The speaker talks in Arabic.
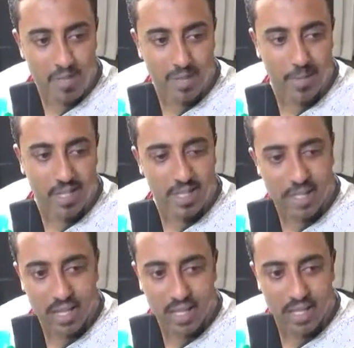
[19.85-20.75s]
فطبعا
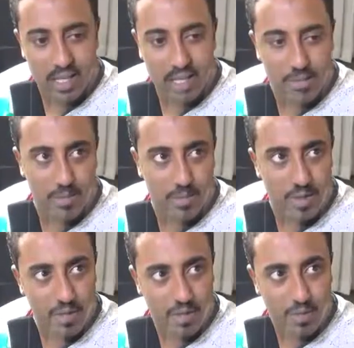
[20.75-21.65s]
اعتدى عليها زي خمسه من
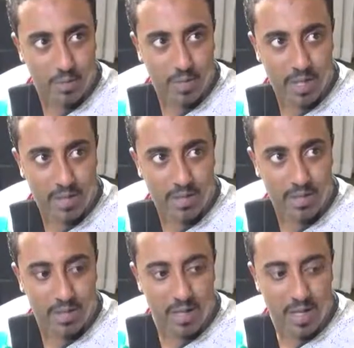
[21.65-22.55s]
افراد وبتاع
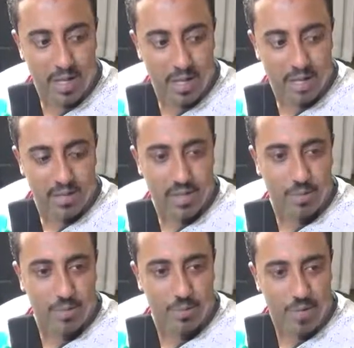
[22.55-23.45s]

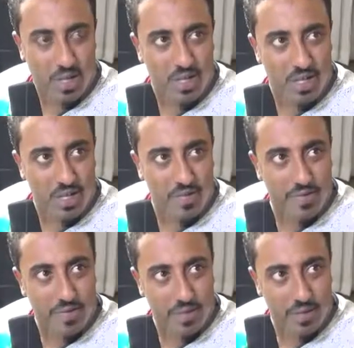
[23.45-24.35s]
ضربوني بطلقه ناريه
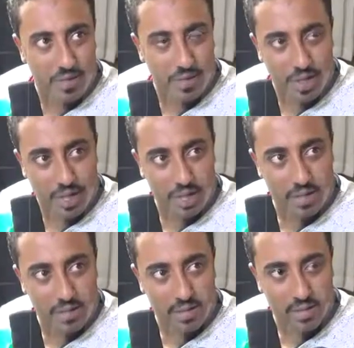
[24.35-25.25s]
في في
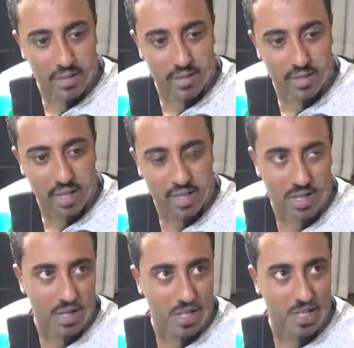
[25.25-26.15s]
رجليا
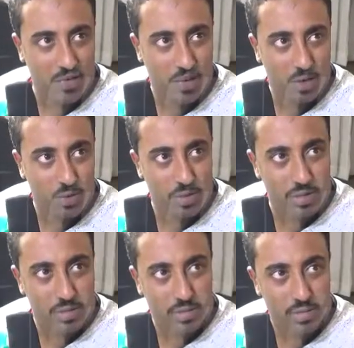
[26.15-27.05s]
حصل لي قطع في الاوتار